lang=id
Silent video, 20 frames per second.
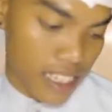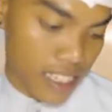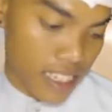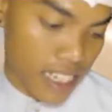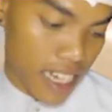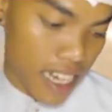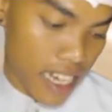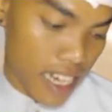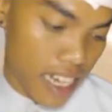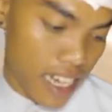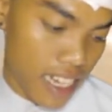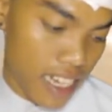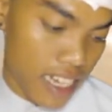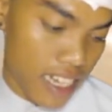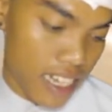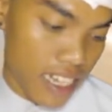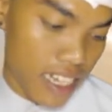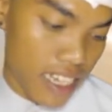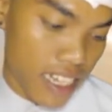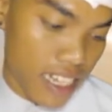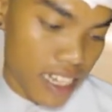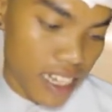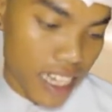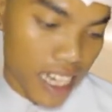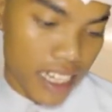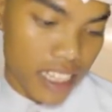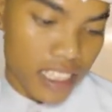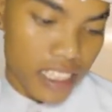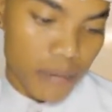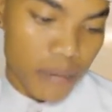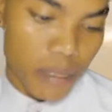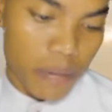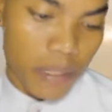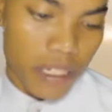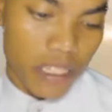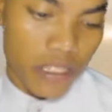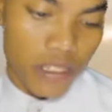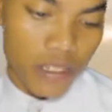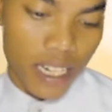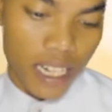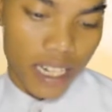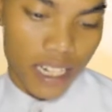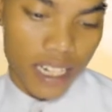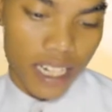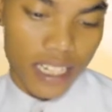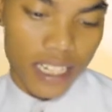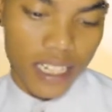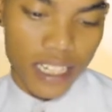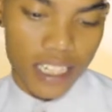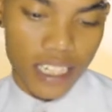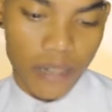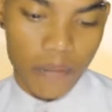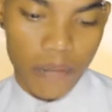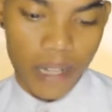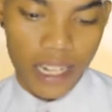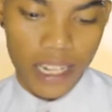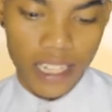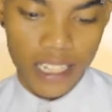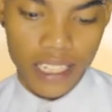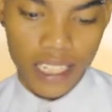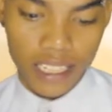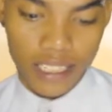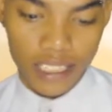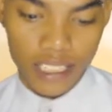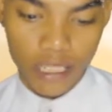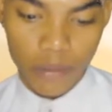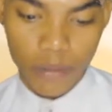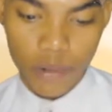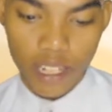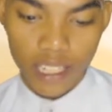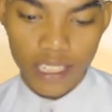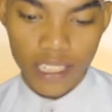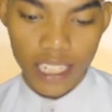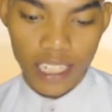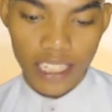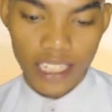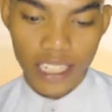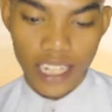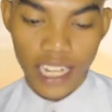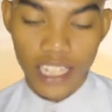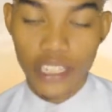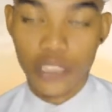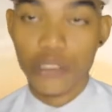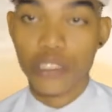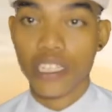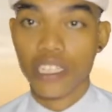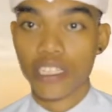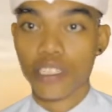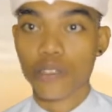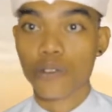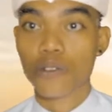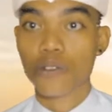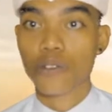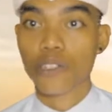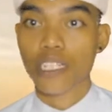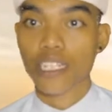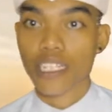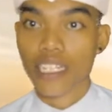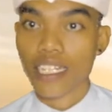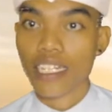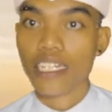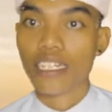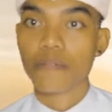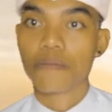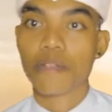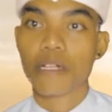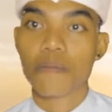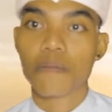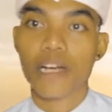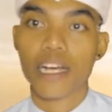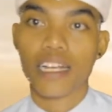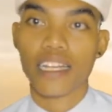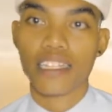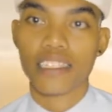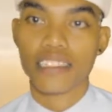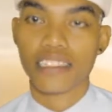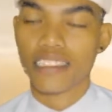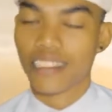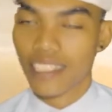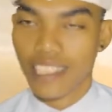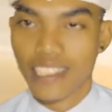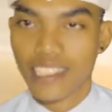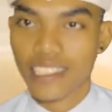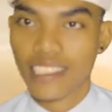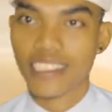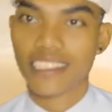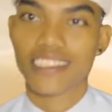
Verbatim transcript: Nah, layang ini berbentuk naga dengan kepala yang terbuat dari kayu yang diukir berbagai seni.